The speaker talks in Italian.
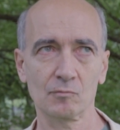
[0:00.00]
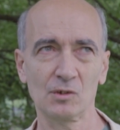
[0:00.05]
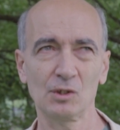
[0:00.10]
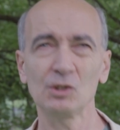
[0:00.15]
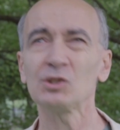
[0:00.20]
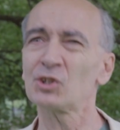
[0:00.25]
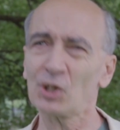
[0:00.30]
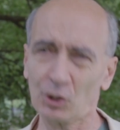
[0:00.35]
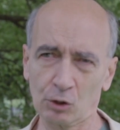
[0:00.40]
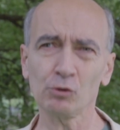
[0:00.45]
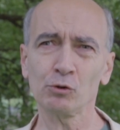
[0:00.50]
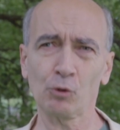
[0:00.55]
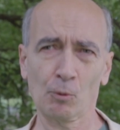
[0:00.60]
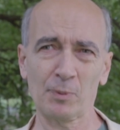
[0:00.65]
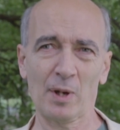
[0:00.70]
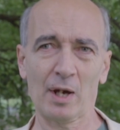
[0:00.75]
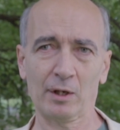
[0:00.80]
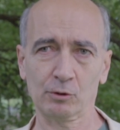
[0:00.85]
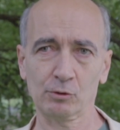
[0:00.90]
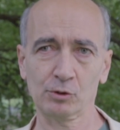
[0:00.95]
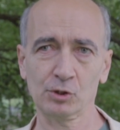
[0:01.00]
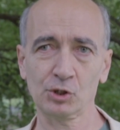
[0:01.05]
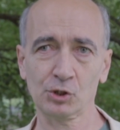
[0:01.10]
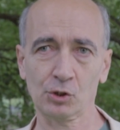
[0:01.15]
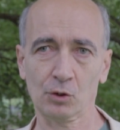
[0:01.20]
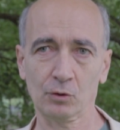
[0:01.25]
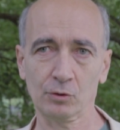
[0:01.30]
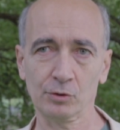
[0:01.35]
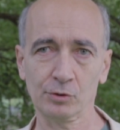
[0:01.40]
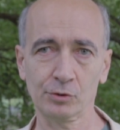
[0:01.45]
in secondo piano di
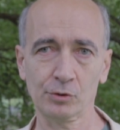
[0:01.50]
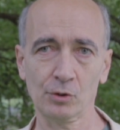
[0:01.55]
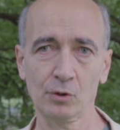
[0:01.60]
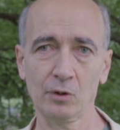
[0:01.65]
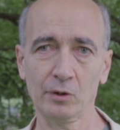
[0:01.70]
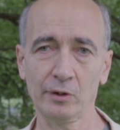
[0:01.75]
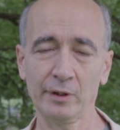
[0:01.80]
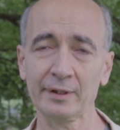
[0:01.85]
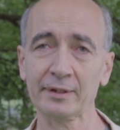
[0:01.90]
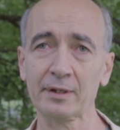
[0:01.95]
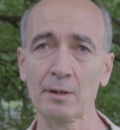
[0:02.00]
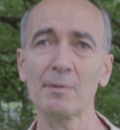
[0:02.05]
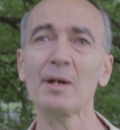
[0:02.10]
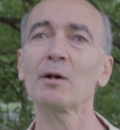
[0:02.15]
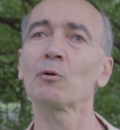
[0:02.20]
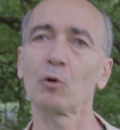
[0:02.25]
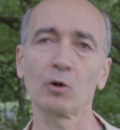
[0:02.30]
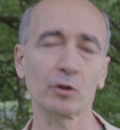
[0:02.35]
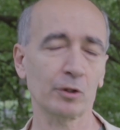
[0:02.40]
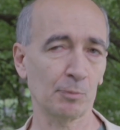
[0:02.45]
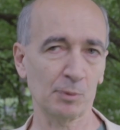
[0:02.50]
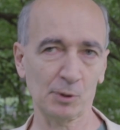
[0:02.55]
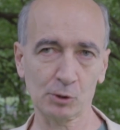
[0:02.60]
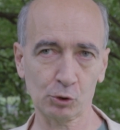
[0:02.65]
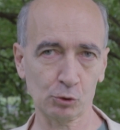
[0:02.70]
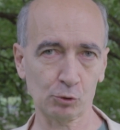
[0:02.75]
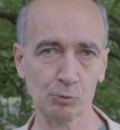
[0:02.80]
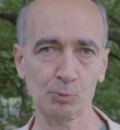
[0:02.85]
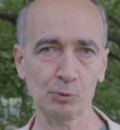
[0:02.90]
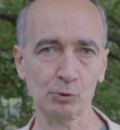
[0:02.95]
solito e che a me è quello che è
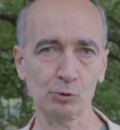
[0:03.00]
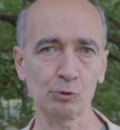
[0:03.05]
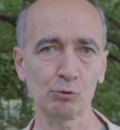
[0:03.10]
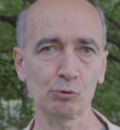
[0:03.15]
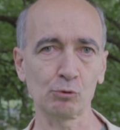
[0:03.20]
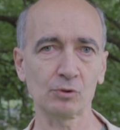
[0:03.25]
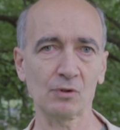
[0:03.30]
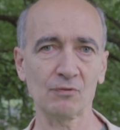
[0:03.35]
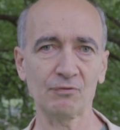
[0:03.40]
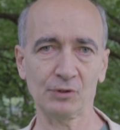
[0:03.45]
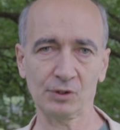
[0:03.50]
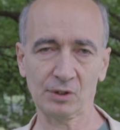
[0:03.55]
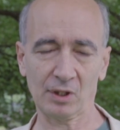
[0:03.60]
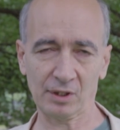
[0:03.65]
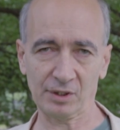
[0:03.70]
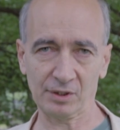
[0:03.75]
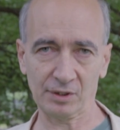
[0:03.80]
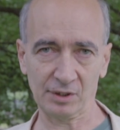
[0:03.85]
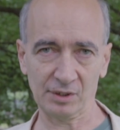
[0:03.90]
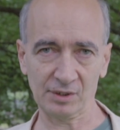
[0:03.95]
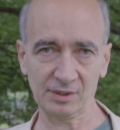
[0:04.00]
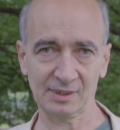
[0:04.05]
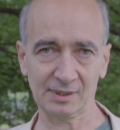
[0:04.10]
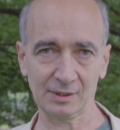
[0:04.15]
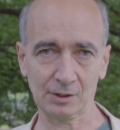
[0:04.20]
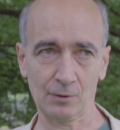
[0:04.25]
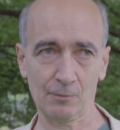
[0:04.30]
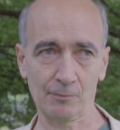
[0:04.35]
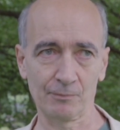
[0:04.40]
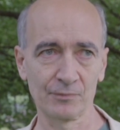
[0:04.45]
piaciuto più di tutti fin
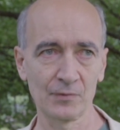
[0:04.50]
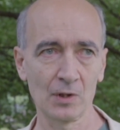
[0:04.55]
dall'inizio.